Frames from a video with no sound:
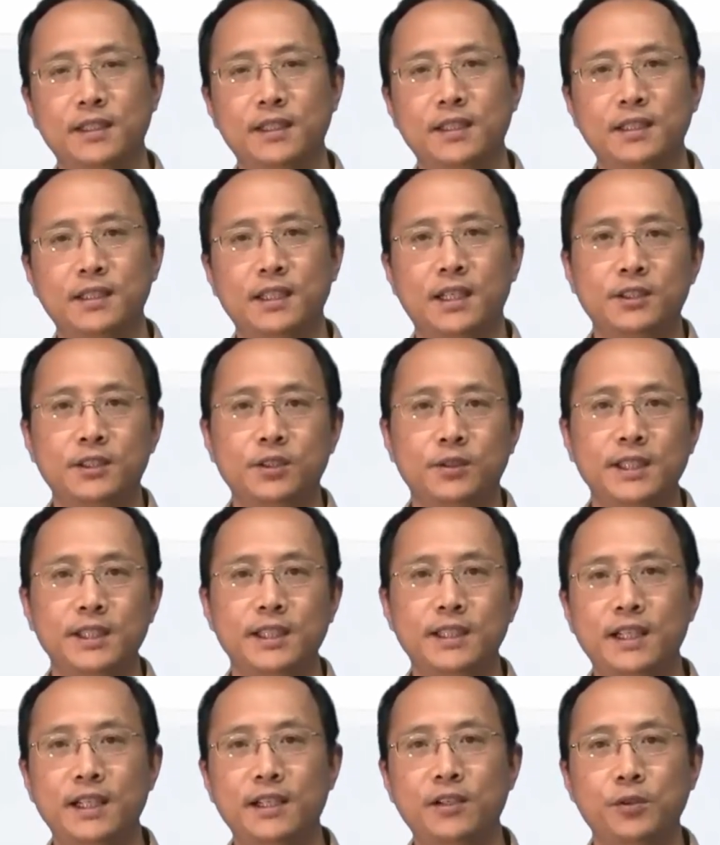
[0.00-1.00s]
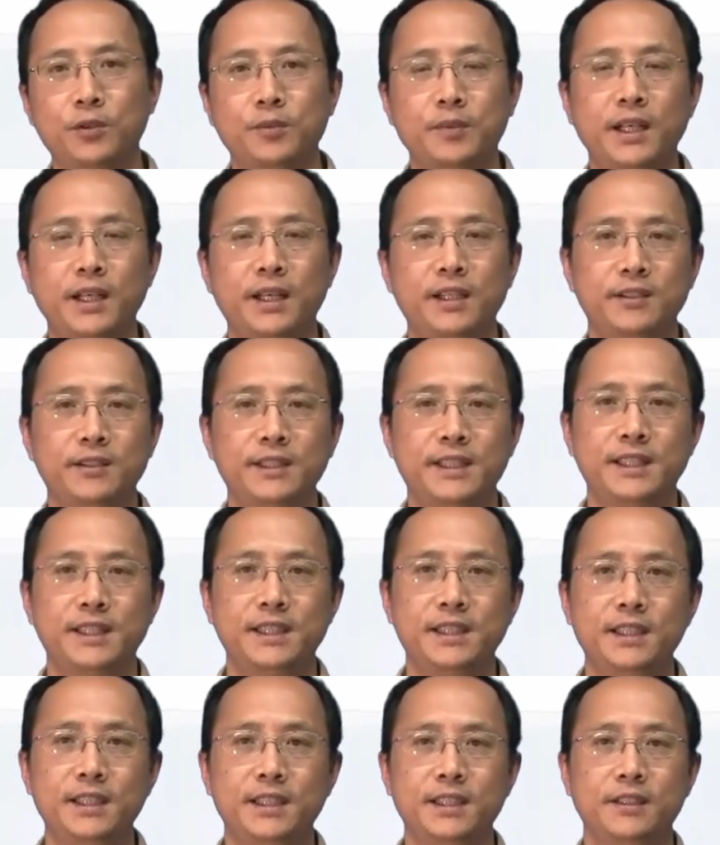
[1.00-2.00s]
啊，首先，当然我们可以用集
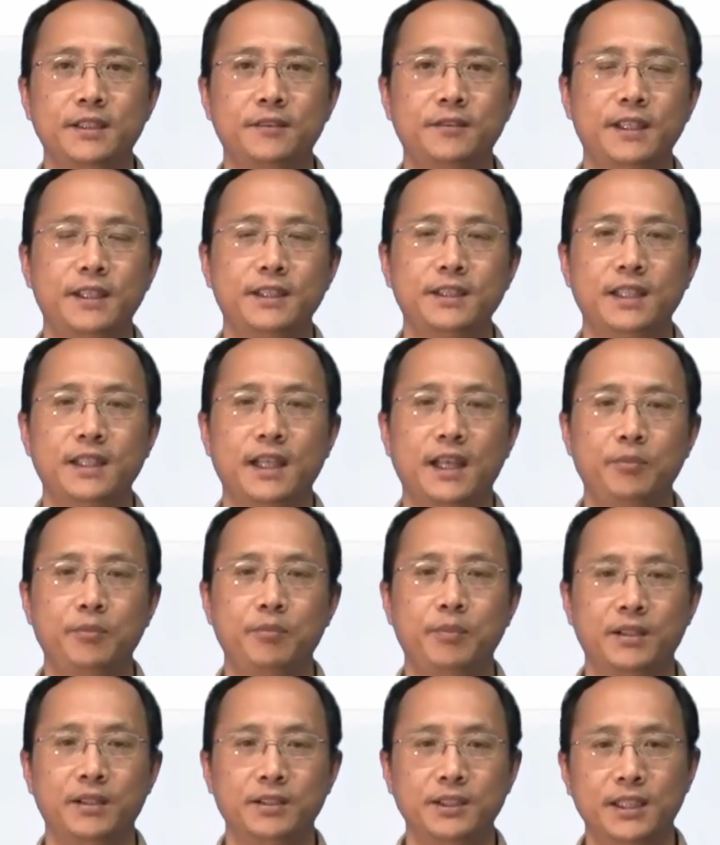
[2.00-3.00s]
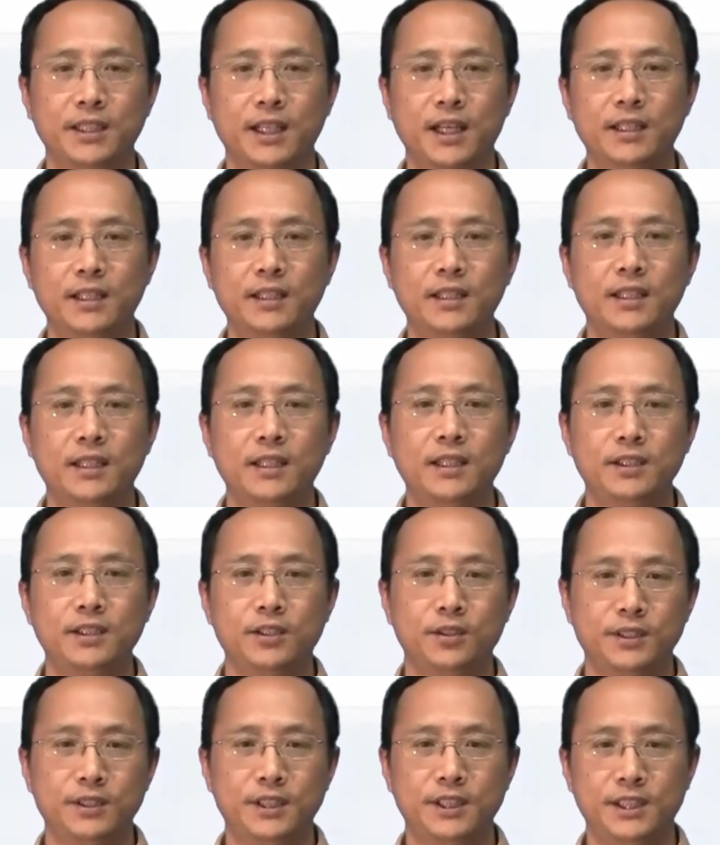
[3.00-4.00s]
合的方式来表示它，
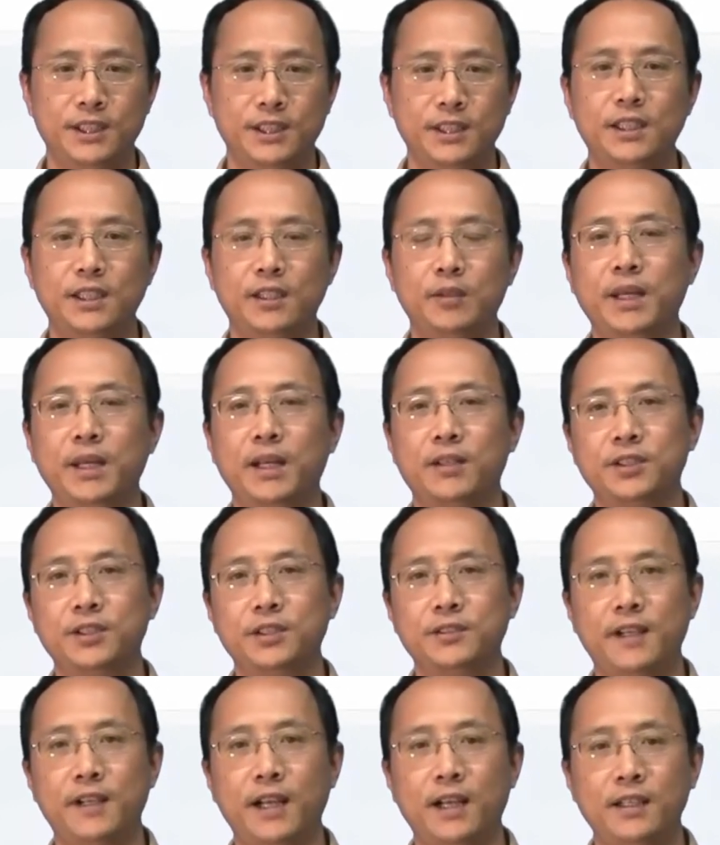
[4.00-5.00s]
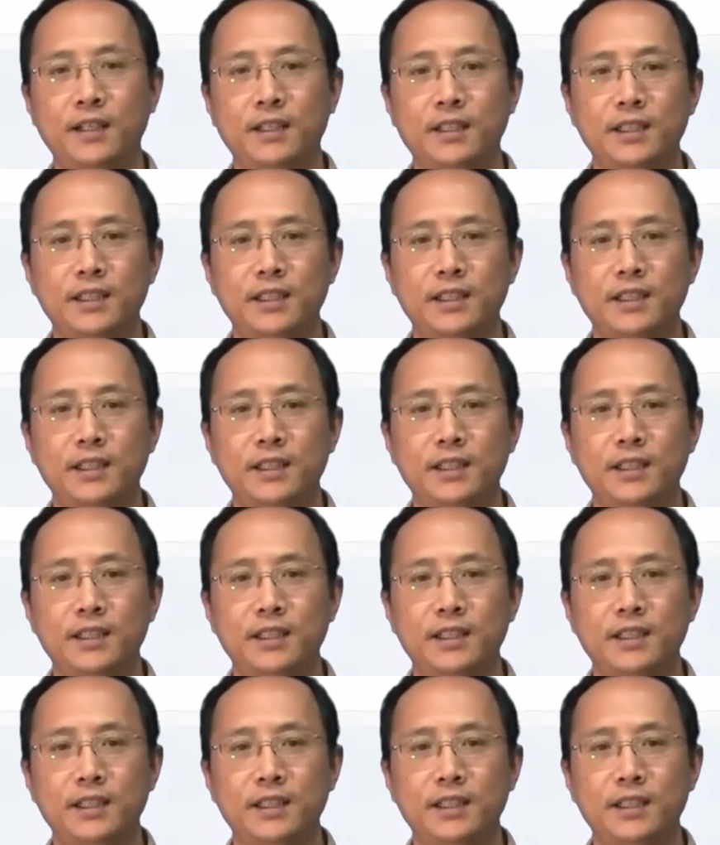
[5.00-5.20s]
用集合表示法。